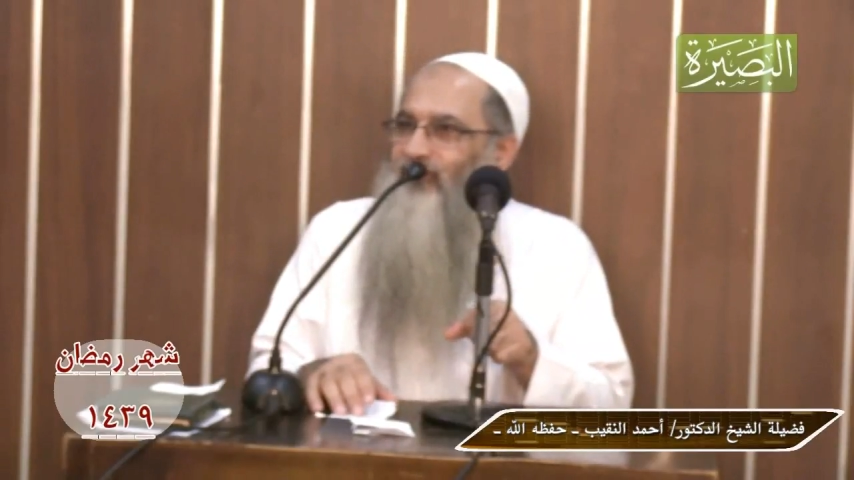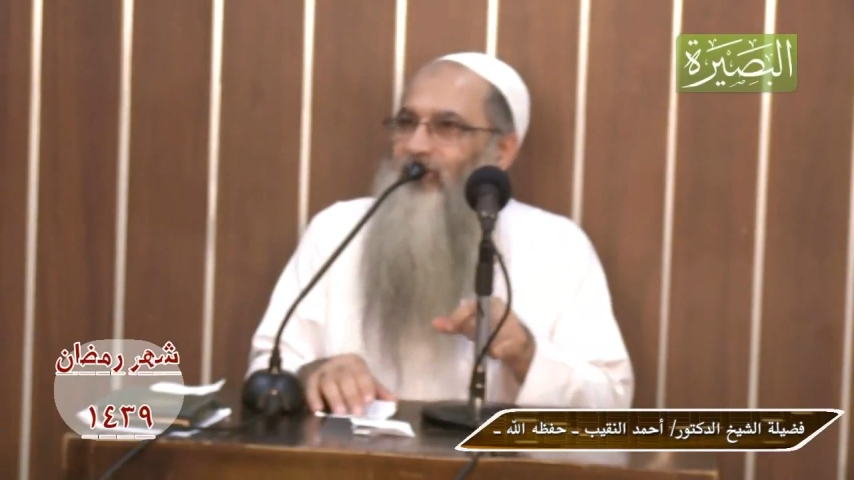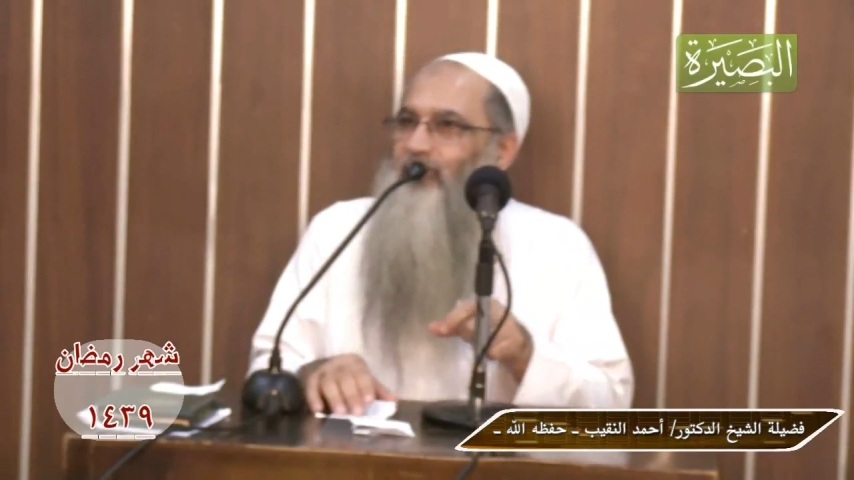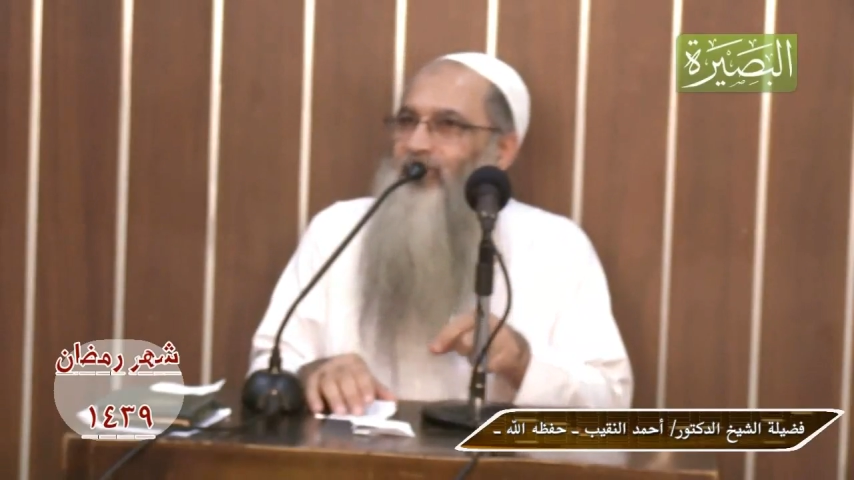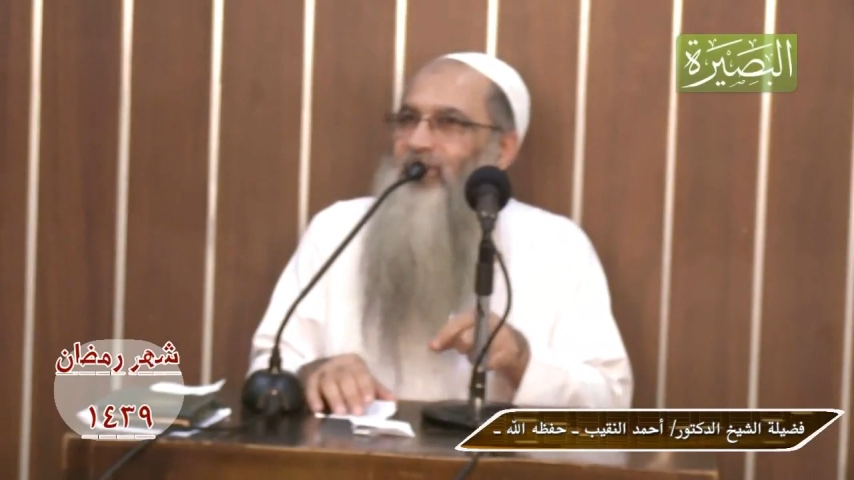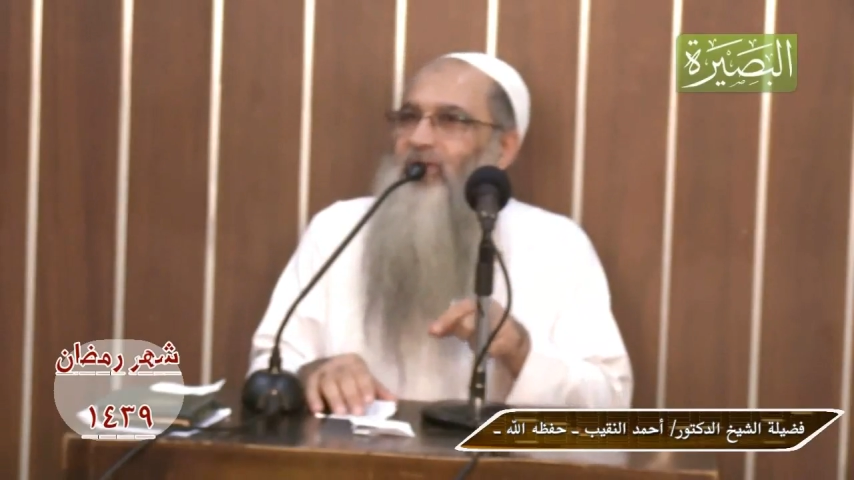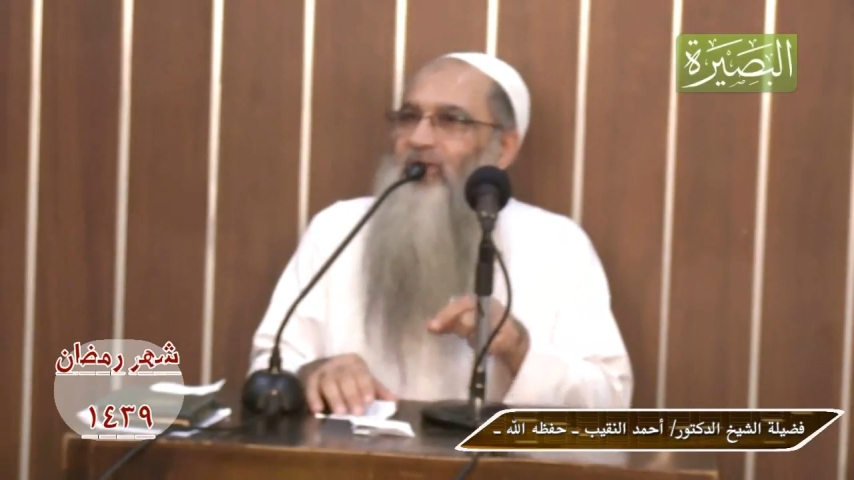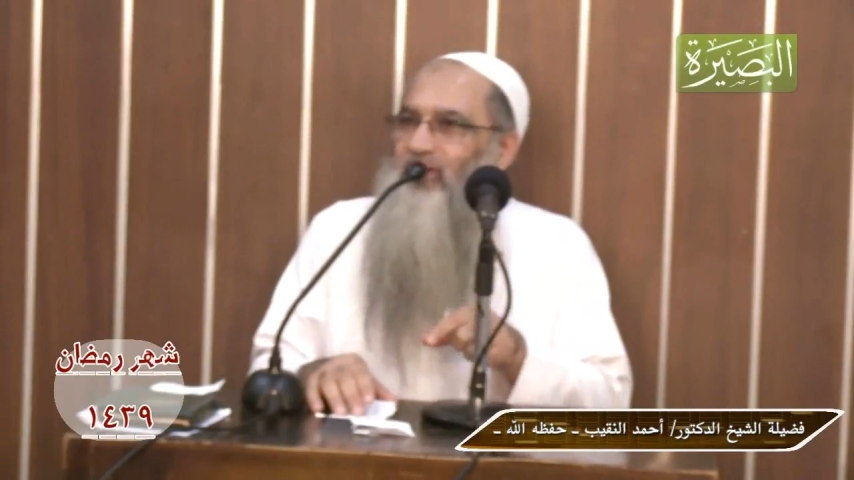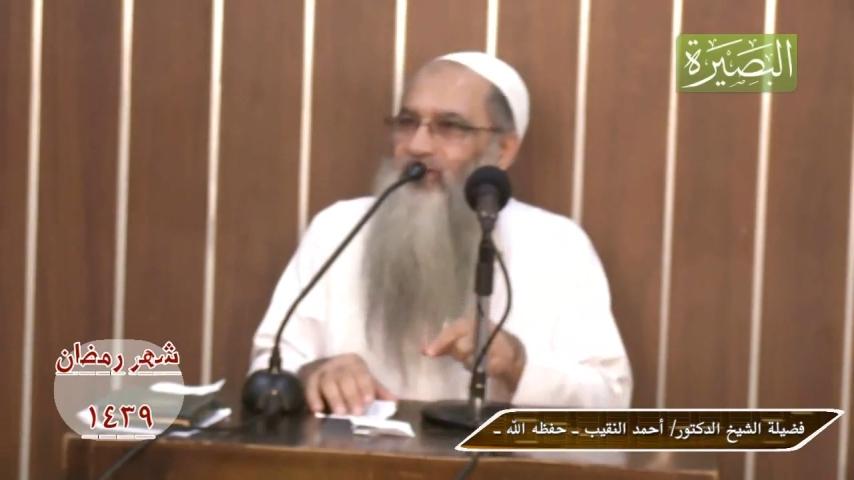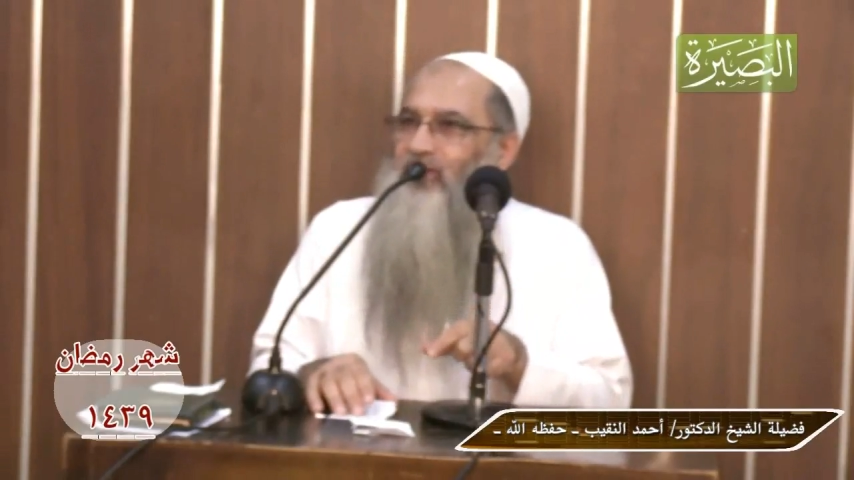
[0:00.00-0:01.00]
فربنا
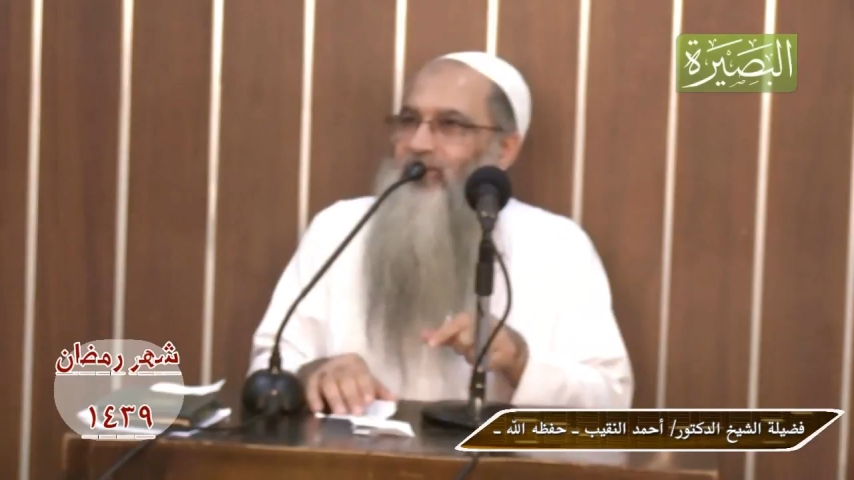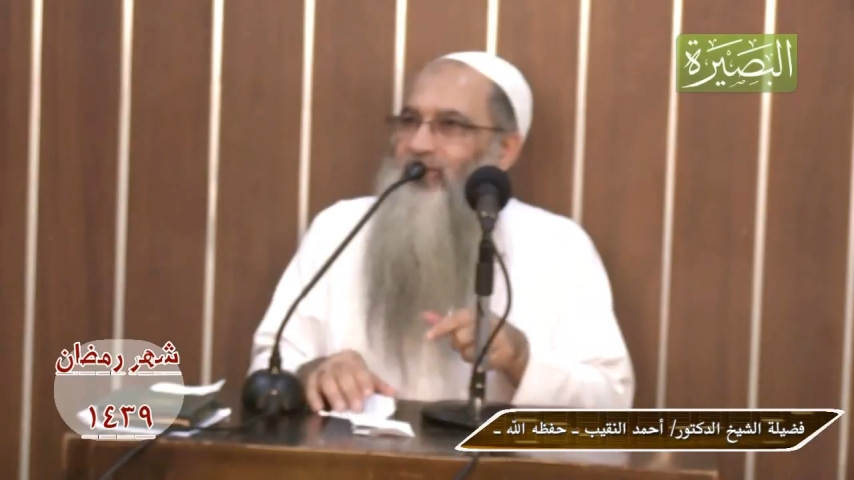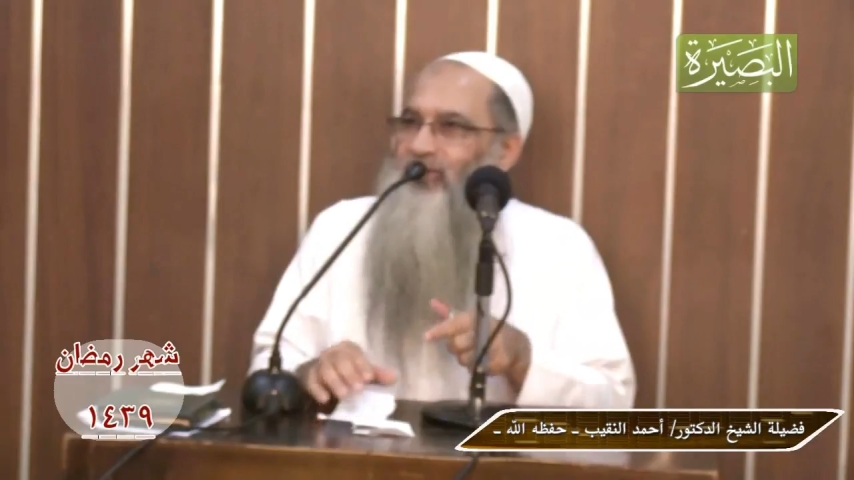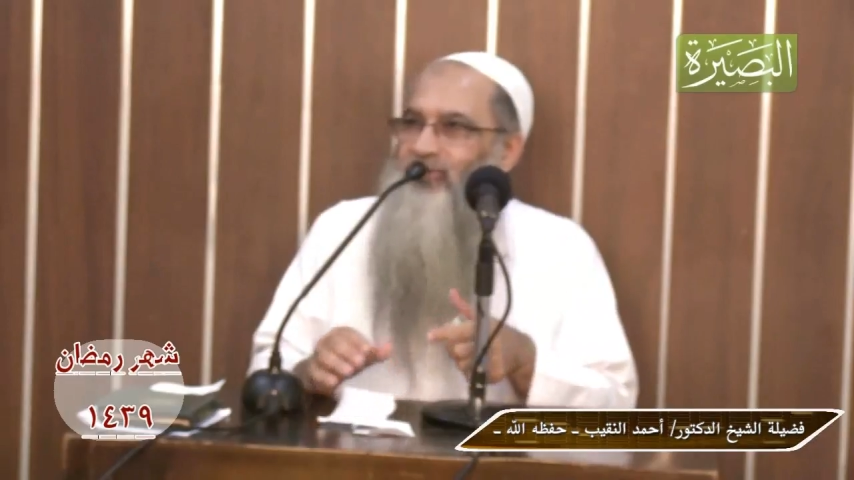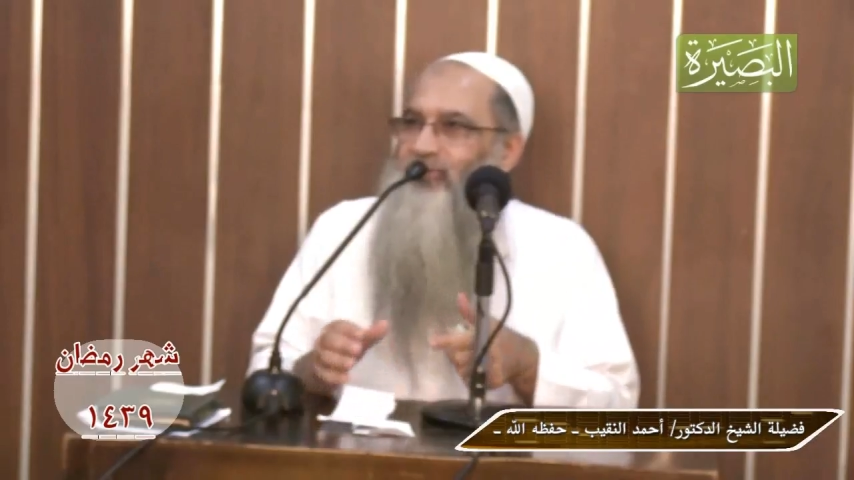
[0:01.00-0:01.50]
قدر ان